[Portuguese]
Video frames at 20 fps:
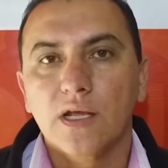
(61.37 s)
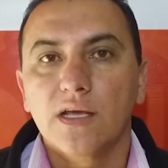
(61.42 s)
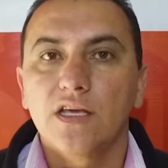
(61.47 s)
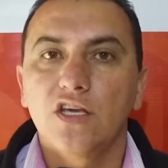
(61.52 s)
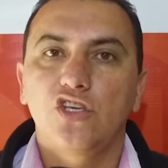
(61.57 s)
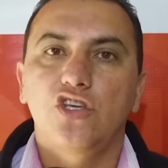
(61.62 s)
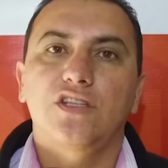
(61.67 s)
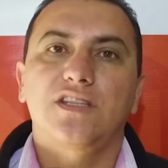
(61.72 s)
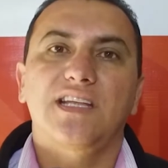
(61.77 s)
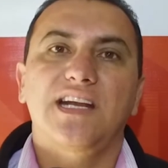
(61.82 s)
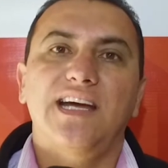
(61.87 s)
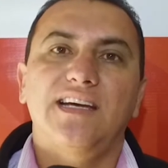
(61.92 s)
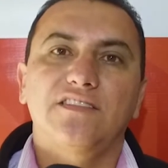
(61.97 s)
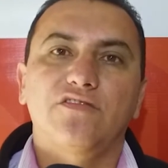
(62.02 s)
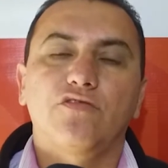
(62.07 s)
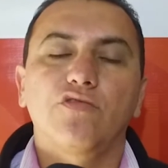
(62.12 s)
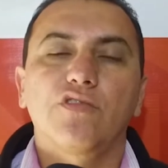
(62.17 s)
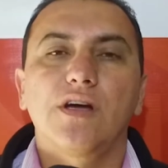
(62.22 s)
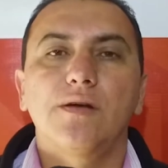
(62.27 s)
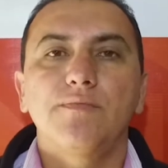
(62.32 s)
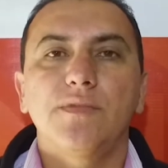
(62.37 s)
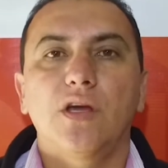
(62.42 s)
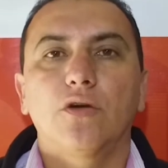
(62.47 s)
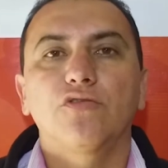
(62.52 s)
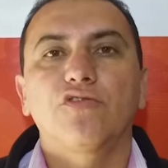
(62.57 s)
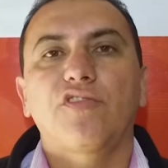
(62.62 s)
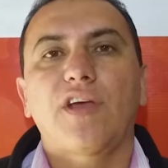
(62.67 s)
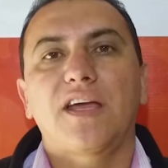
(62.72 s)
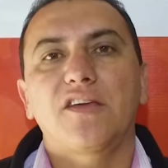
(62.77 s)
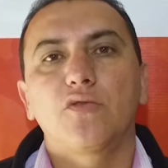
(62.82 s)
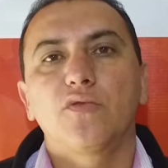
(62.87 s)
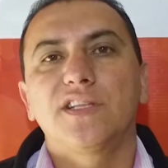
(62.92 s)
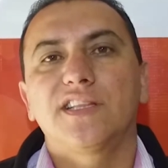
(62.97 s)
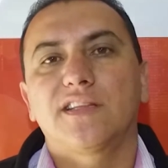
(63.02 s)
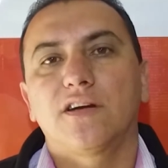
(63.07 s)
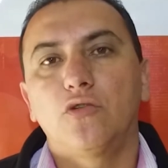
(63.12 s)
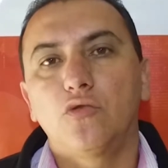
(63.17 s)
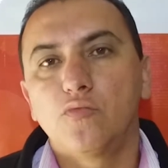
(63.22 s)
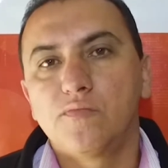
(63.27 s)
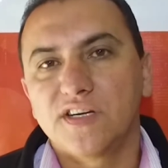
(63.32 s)
E de trás do caminhão saiu
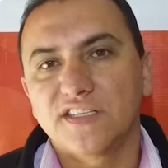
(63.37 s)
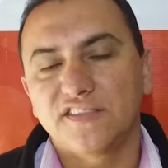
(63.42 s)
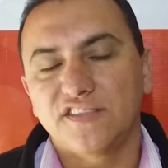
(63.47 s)
então uma